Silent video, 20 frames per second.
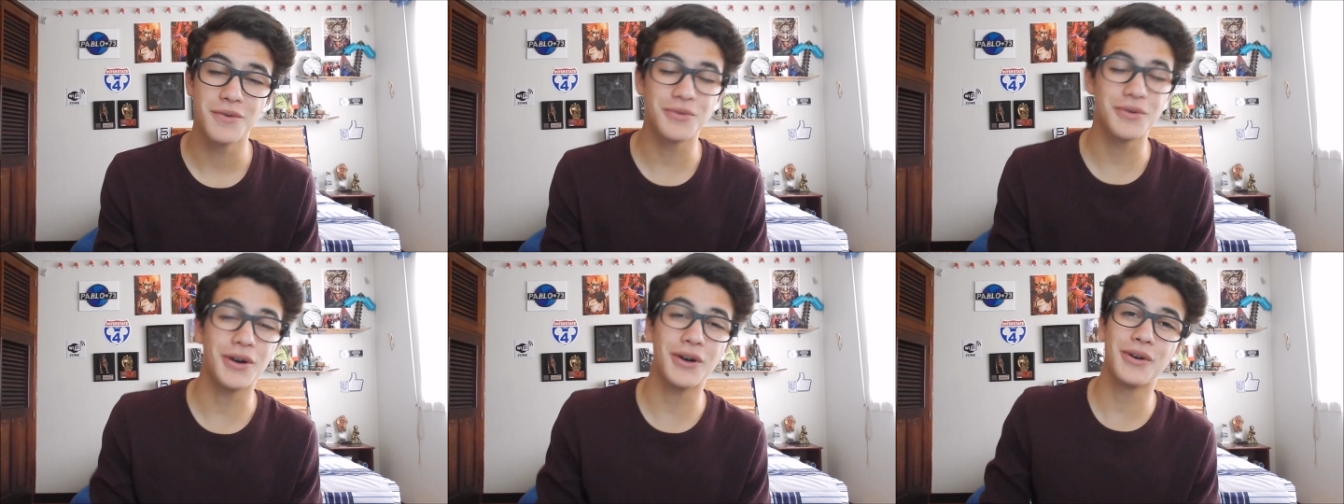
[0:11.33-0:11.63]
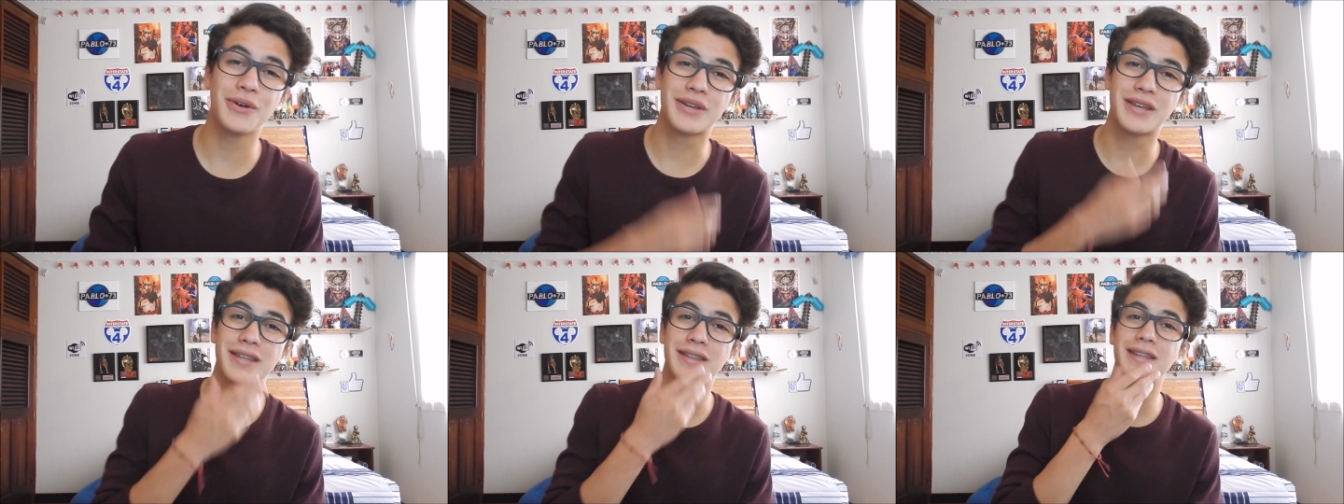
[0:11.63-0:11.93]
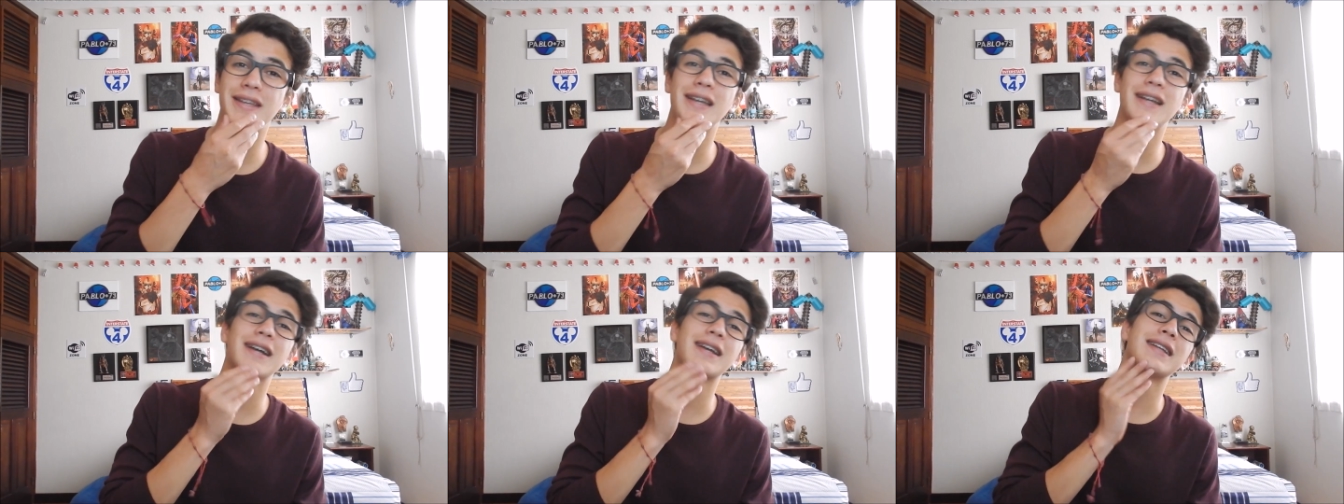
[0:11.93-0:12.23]
Wow,
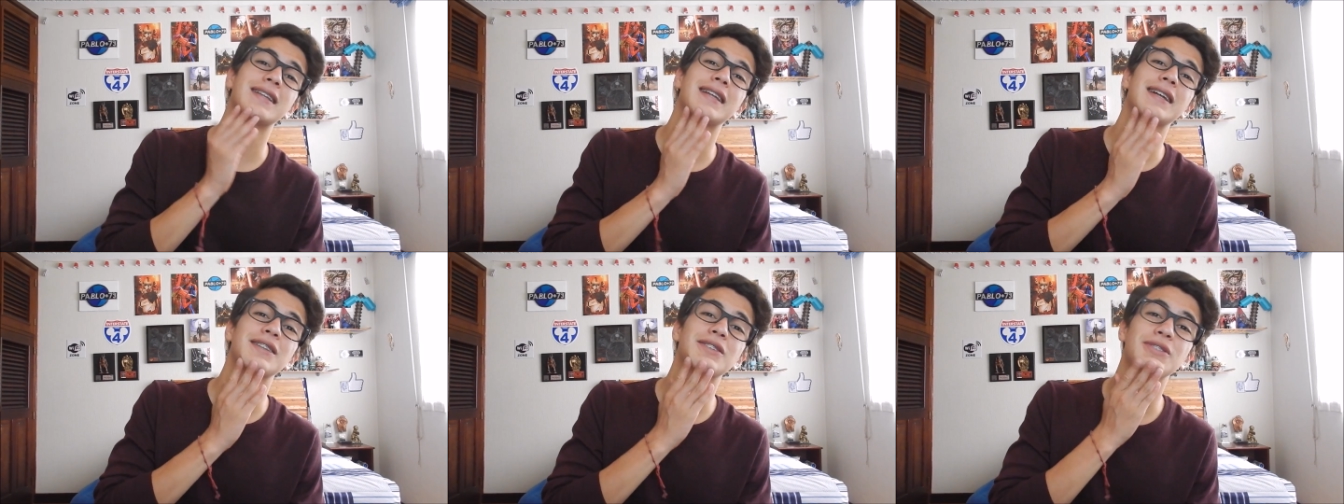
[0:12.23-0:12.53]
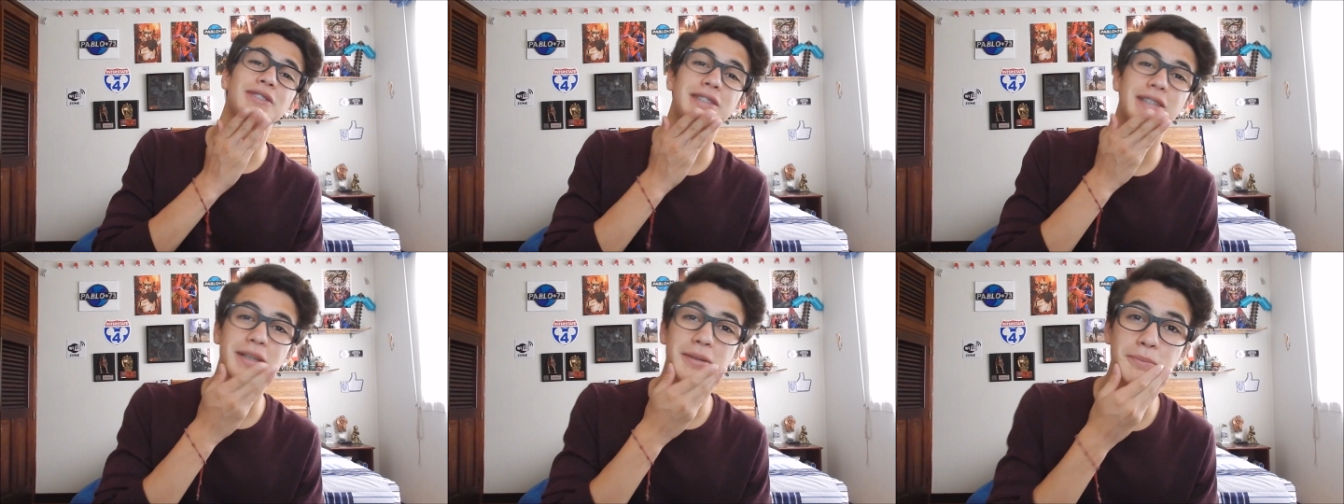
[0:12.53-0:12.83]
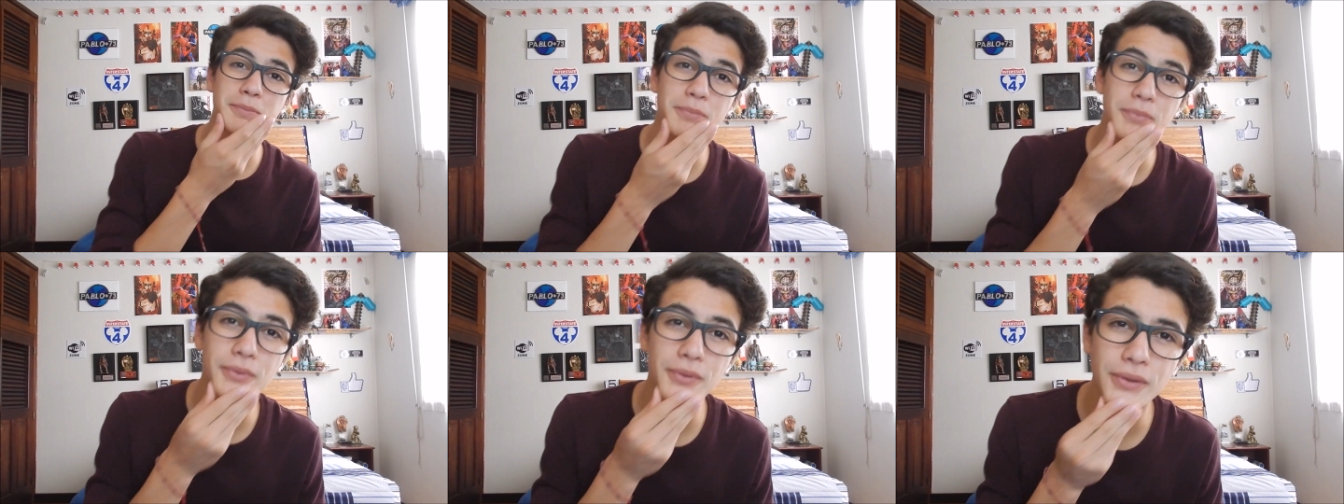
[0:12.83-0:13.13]
¿quién diría que tanto
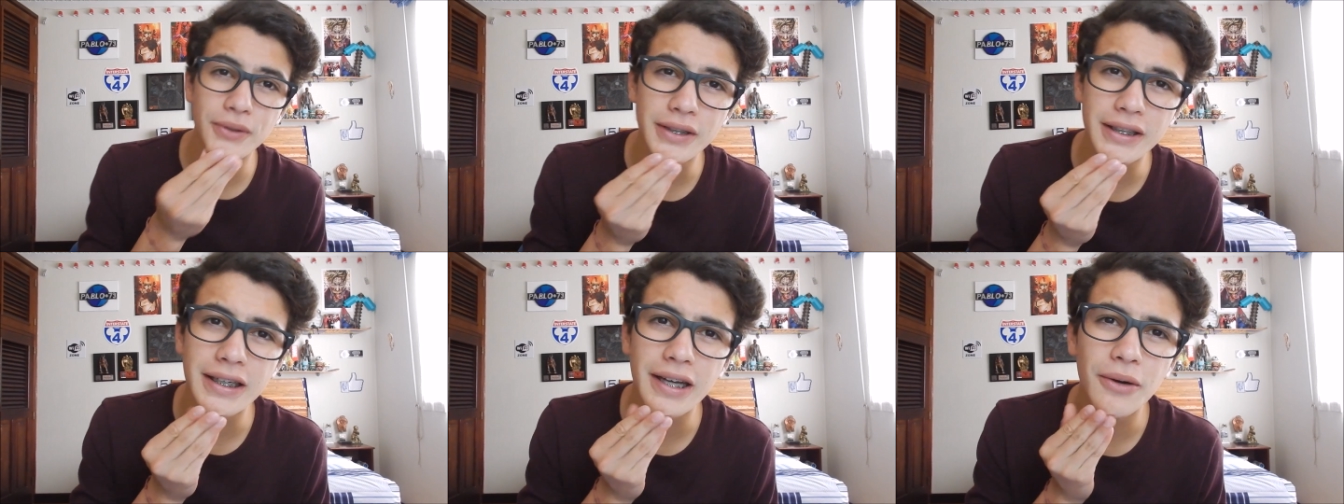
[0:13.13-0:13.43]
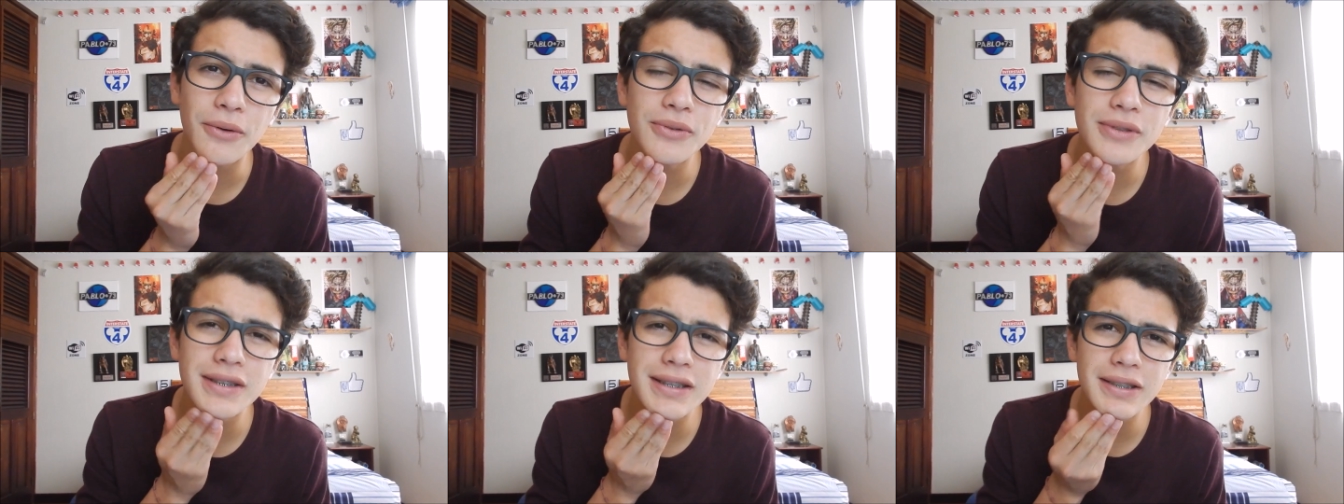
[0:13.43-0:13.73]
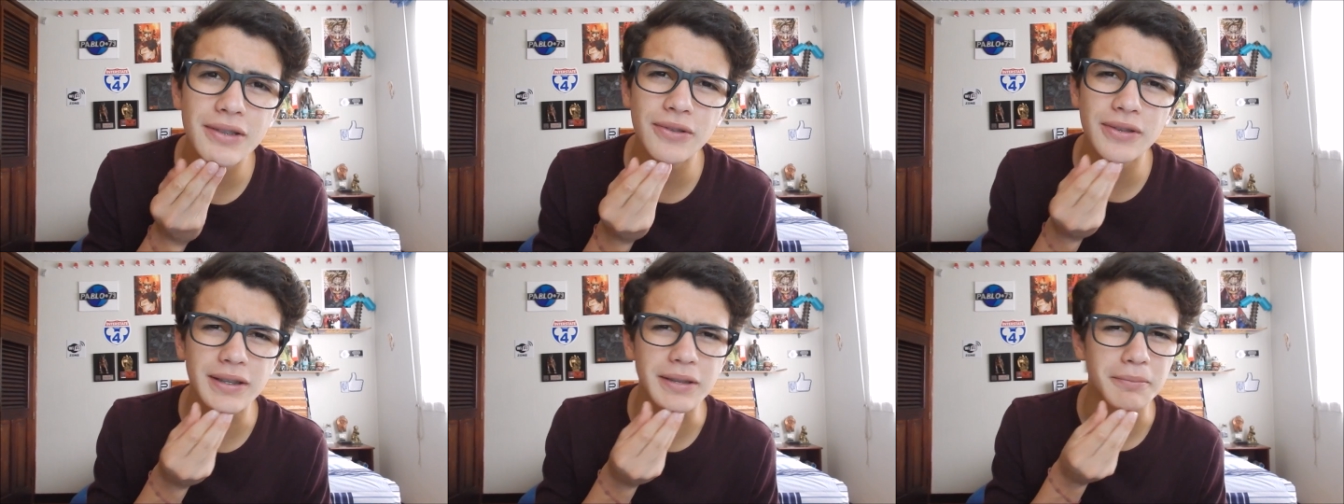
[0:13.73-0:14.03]
tiempo y aún
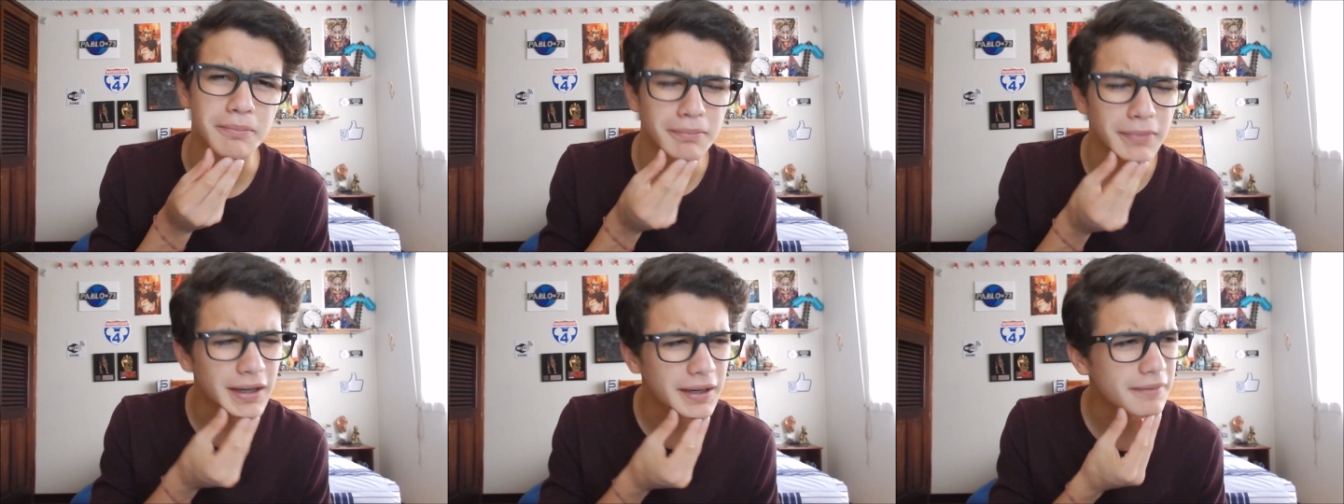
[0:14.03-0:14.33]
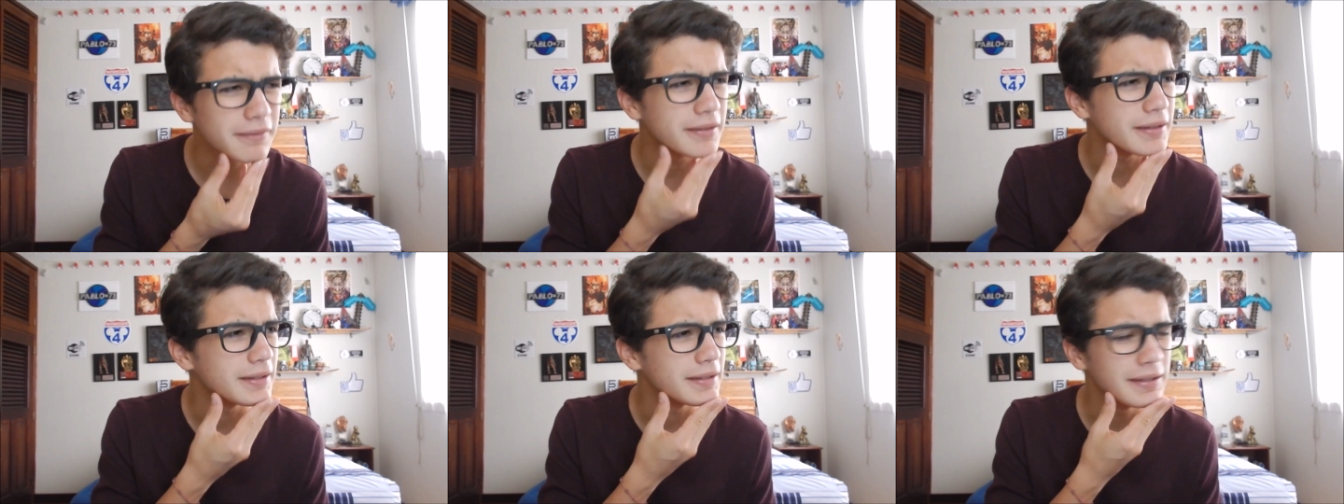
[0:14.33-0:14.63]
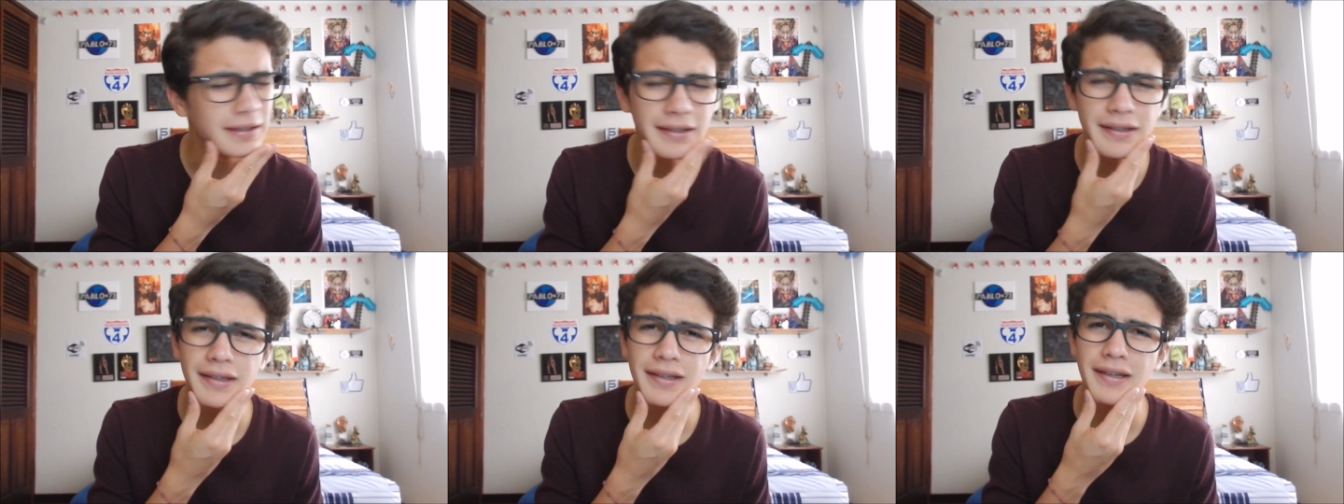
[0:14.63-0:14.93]
sigo sin
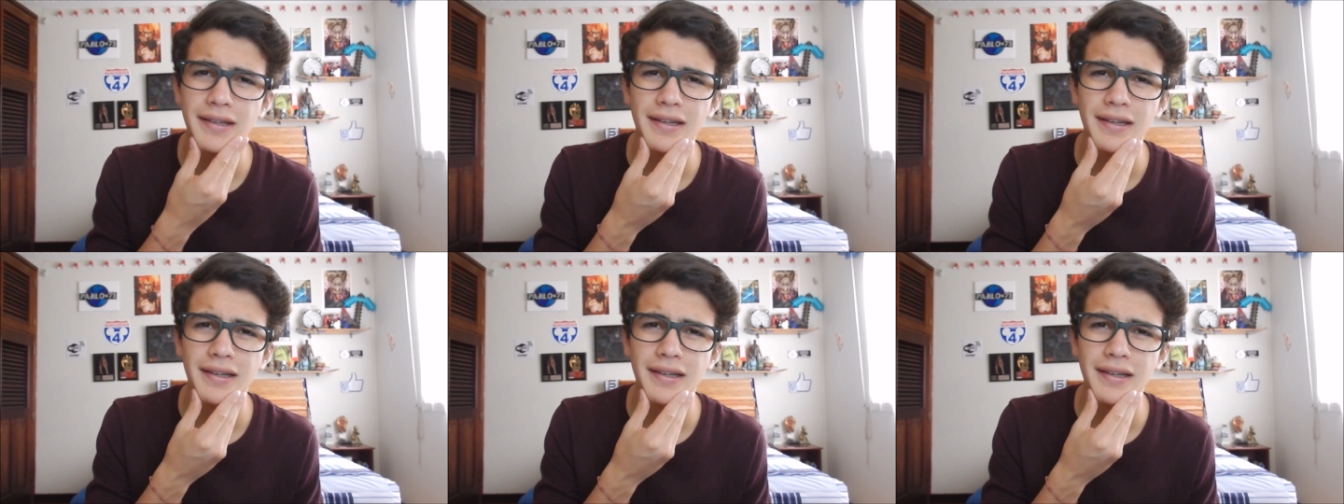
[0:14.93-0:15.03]
barba?